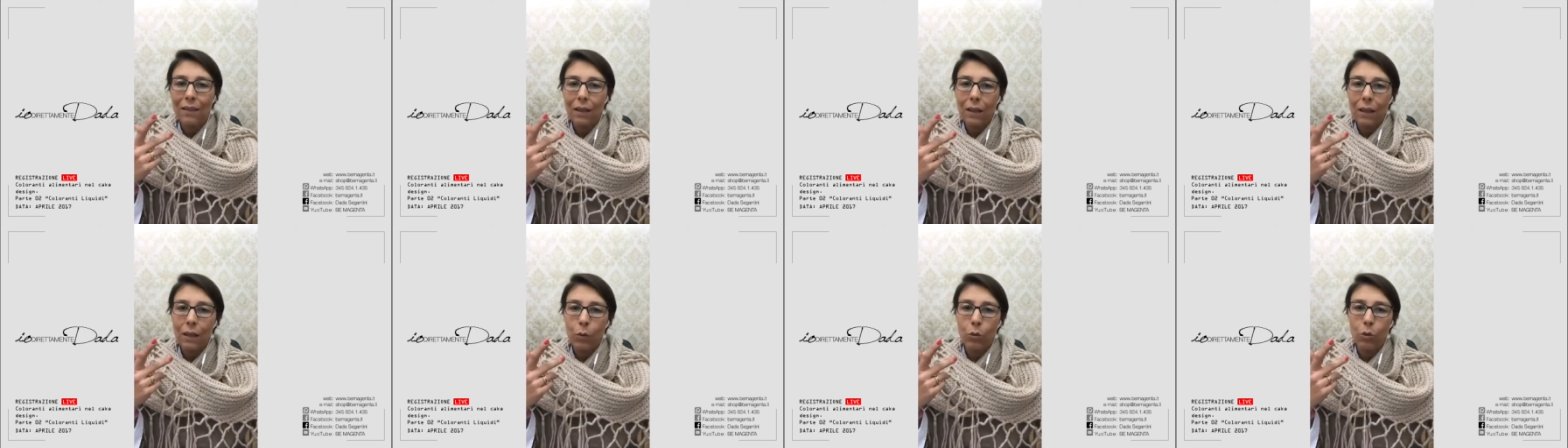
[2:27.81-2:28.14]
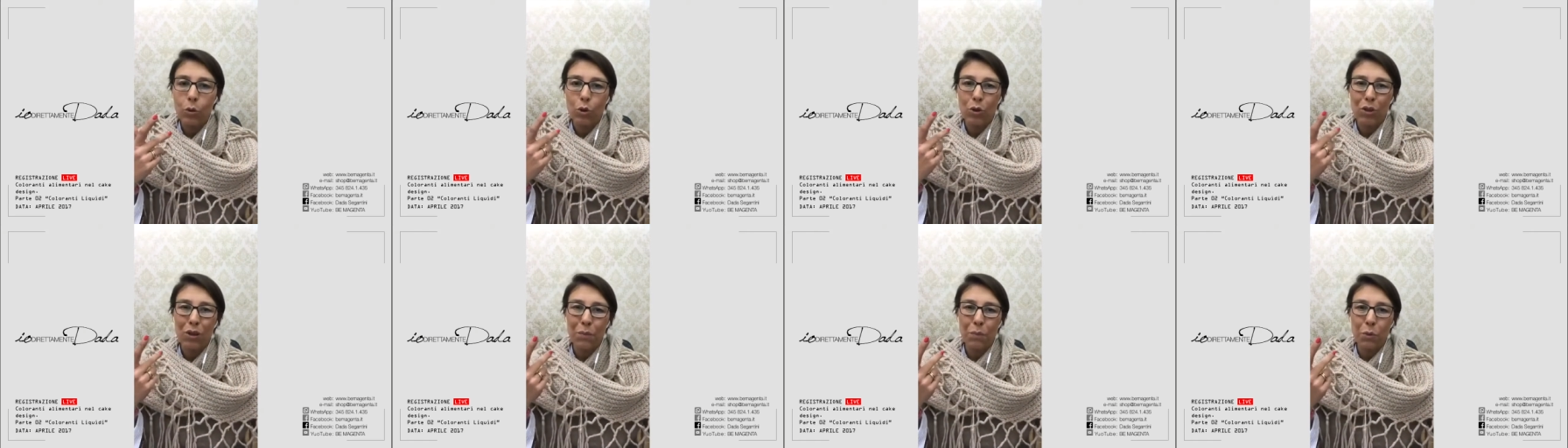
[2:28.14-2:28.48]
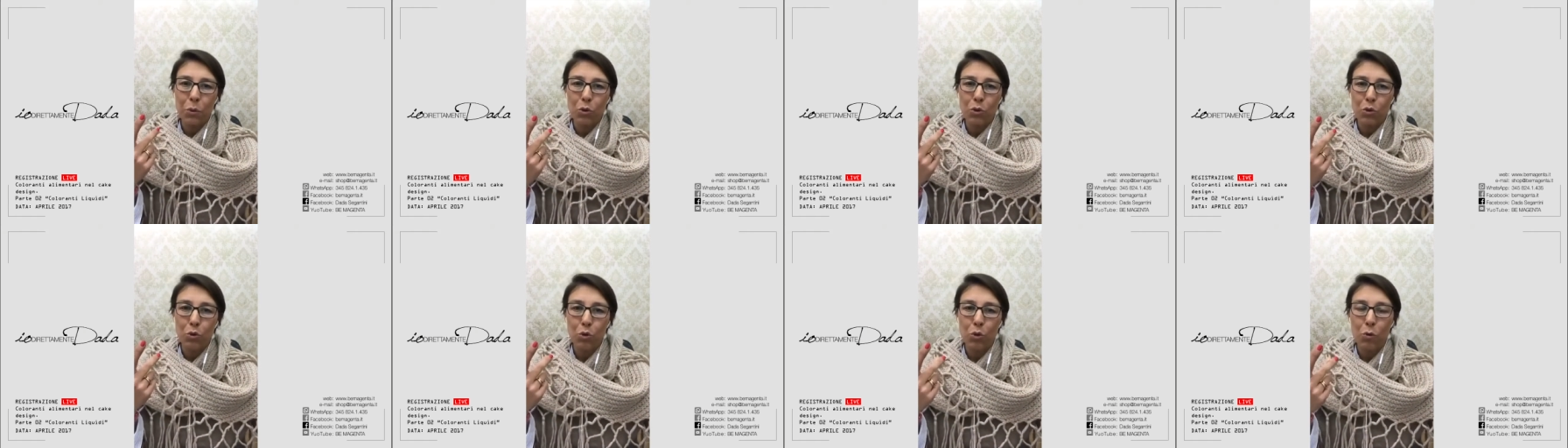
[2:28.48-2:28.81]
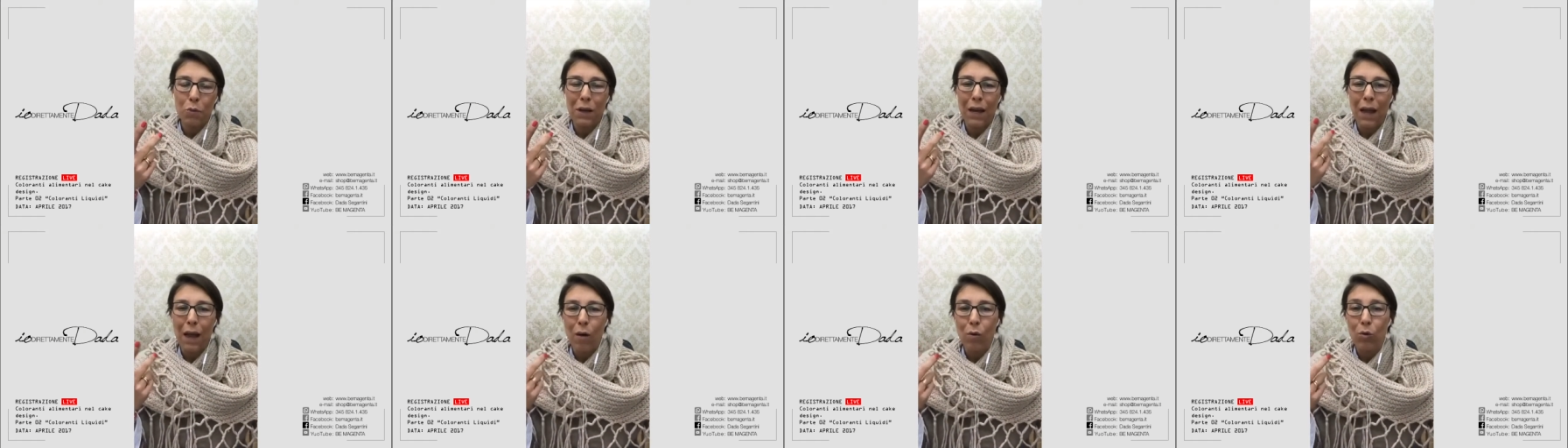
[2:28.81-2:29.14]
liquido
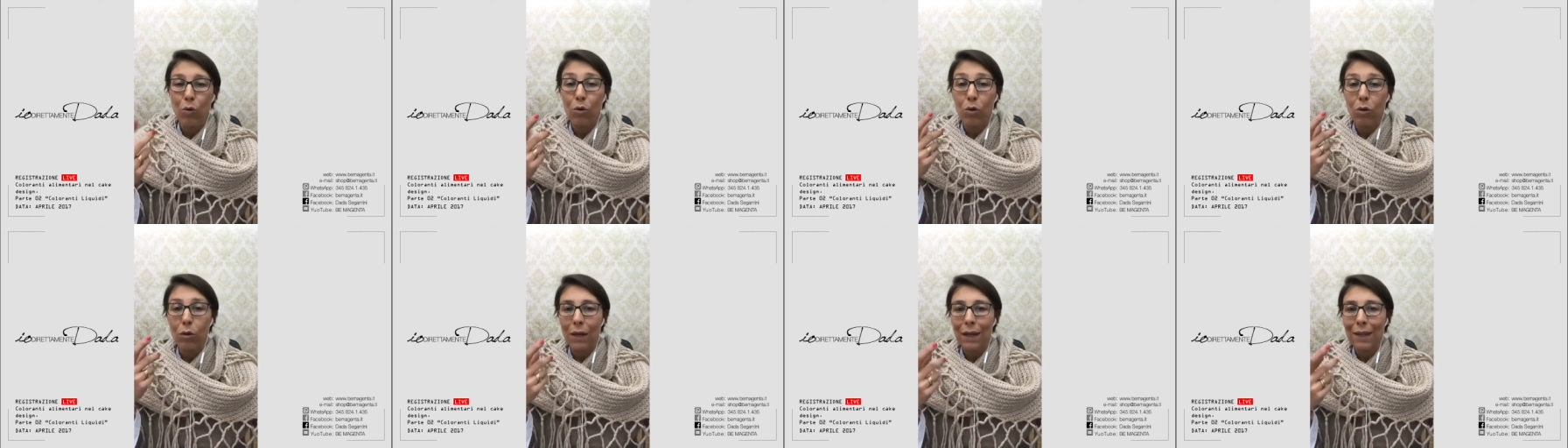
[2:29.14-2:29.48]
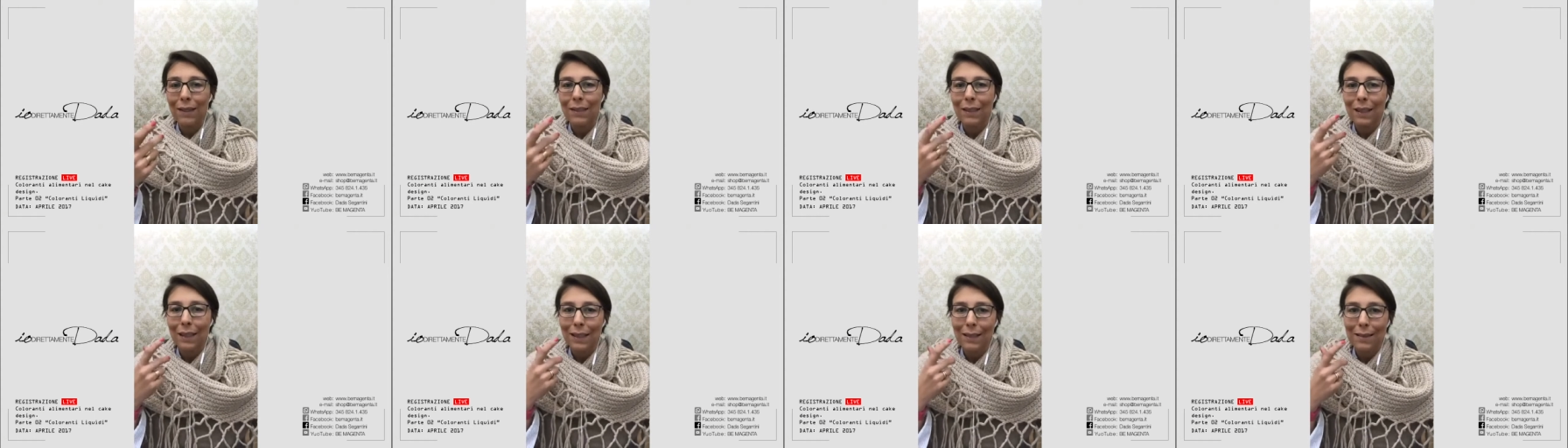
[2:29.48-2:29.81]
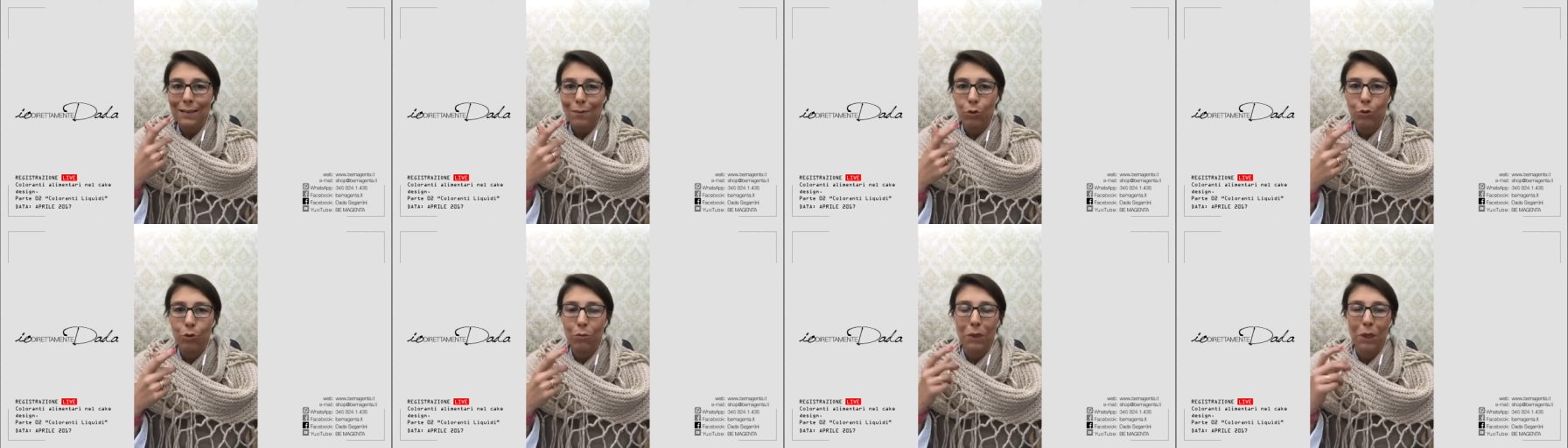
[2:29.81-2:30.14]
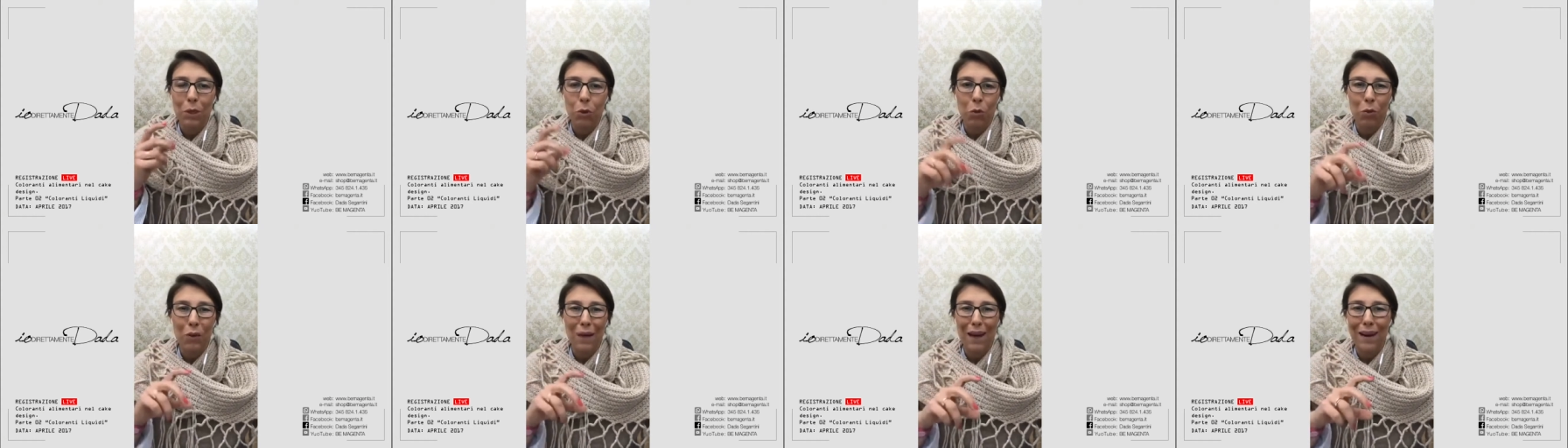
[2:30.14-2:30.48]
liposolubile è un colorante che secondo me
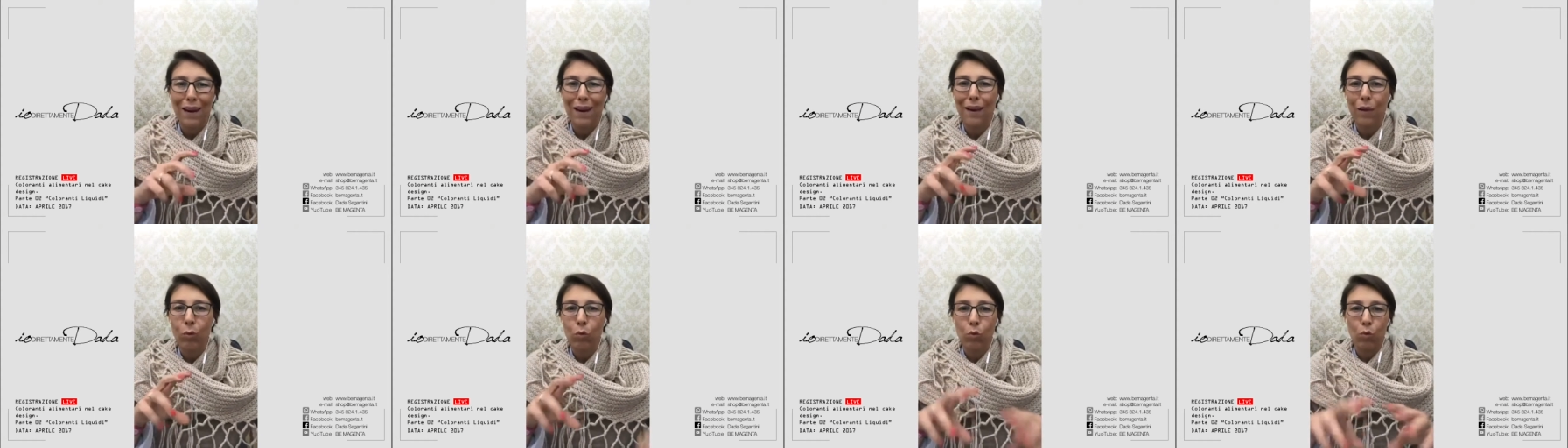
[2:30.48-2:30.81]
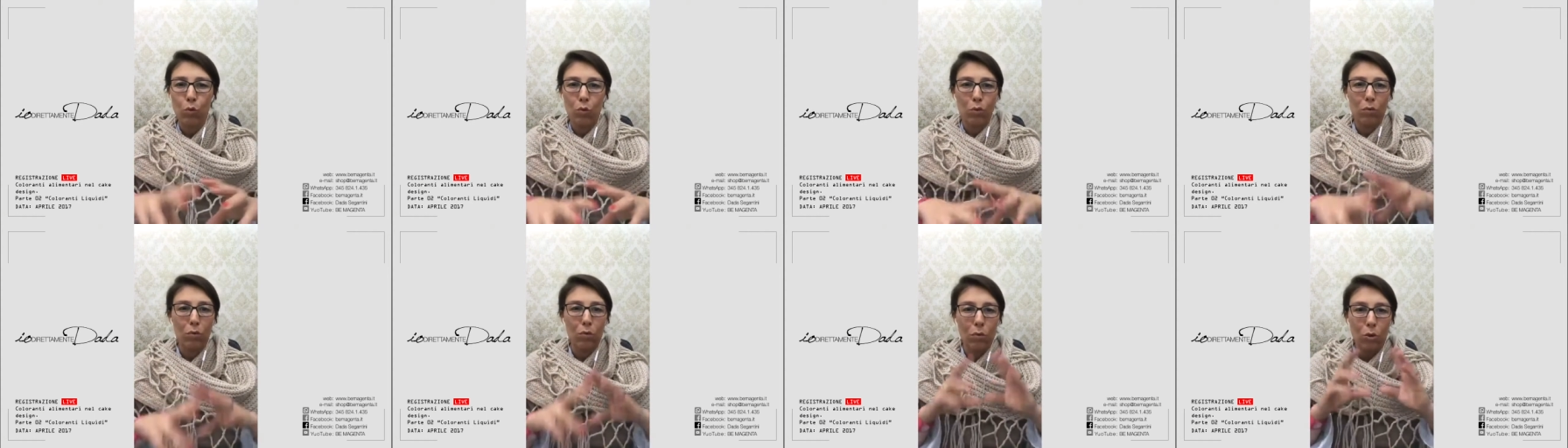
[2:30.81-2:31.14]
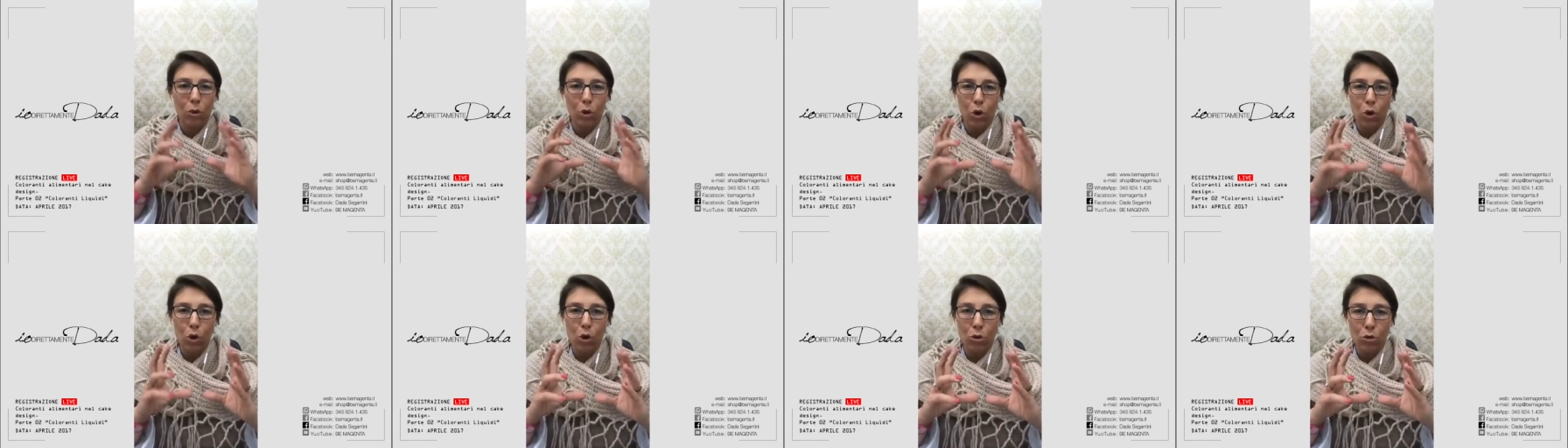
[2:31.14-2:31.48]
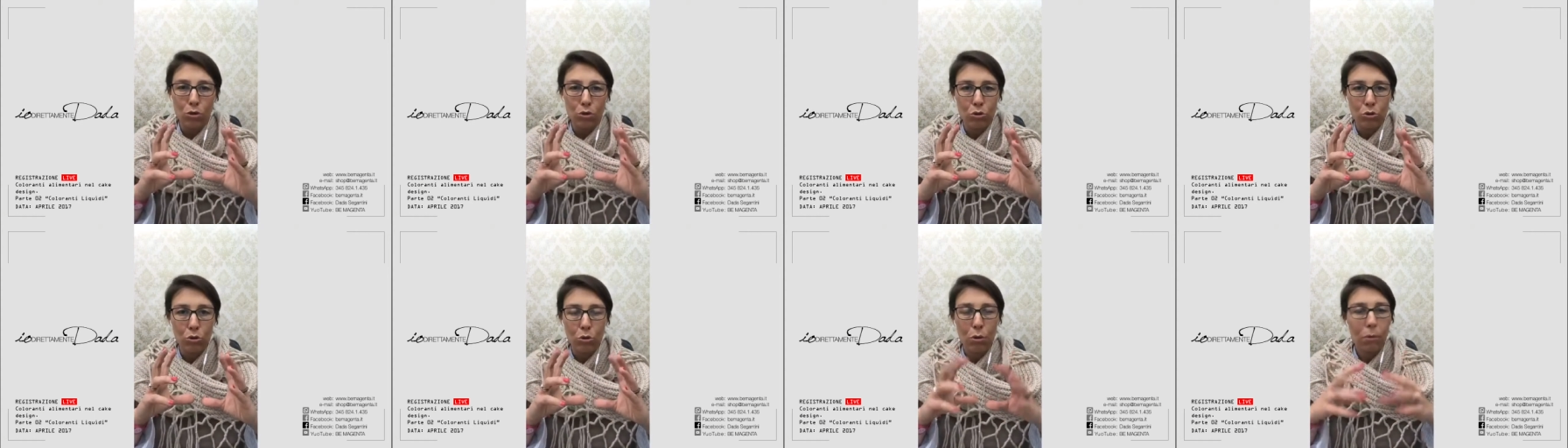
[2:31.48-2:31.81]
non ha un
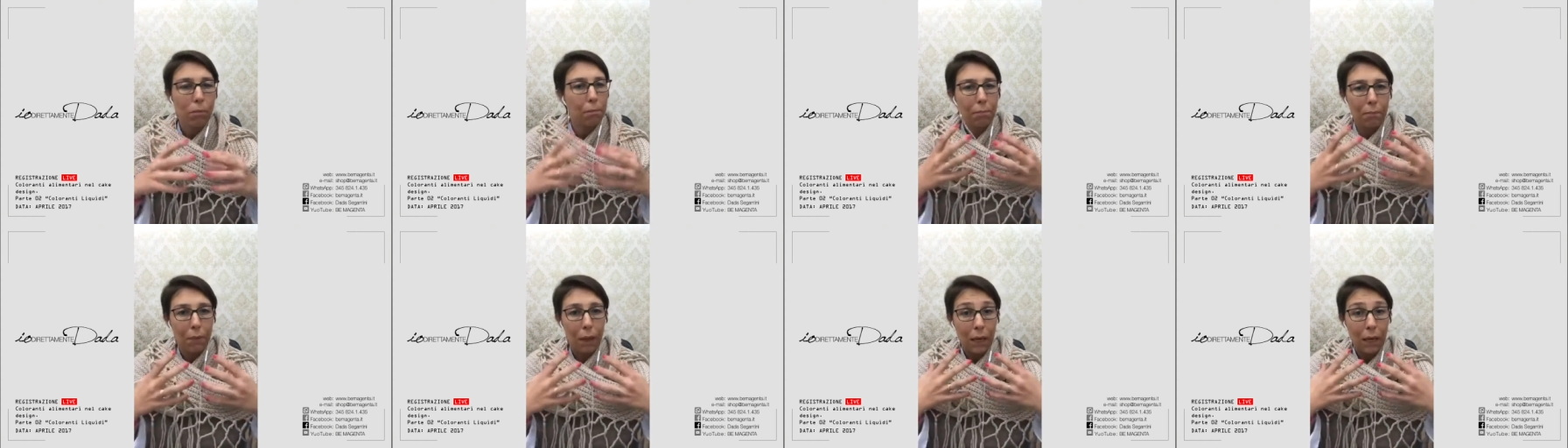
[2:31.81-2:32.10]
grosso,